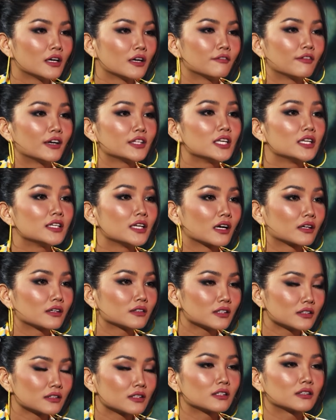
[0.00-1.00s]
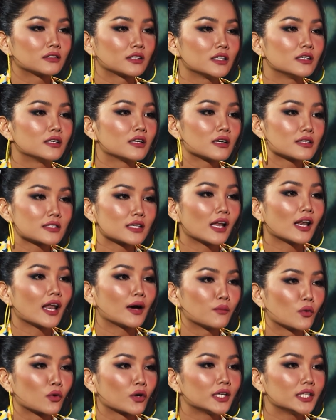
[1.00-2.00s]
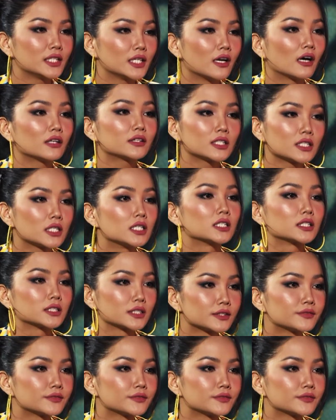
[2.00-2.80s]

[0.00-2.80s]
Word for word: và nhìn nhận nó tích cực thì nó sẽ là một cái gì đó tích cực